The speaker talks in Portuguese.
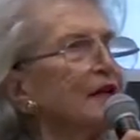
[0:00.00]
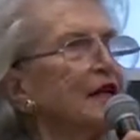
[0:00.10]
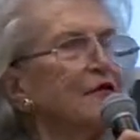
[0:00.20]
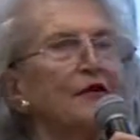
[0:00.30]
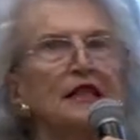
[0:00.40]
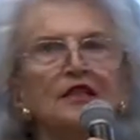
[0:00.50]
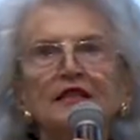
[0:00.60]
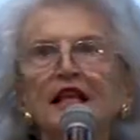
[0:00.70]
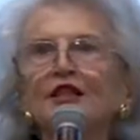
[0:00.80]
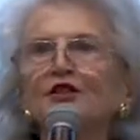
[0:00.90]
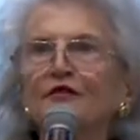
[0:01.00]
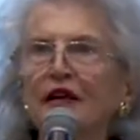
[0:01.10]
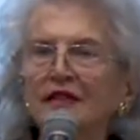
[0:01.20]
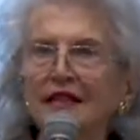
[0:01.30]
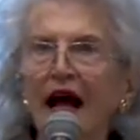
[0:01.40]
em vez de
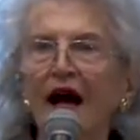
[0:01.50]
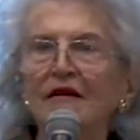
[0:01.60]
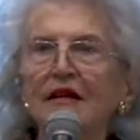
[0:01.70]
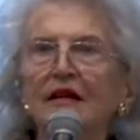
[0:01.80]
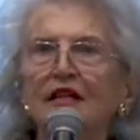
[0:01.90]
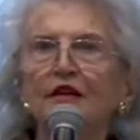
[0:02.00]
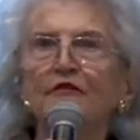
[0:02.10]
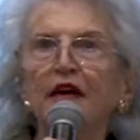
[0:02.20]
tergiversar, em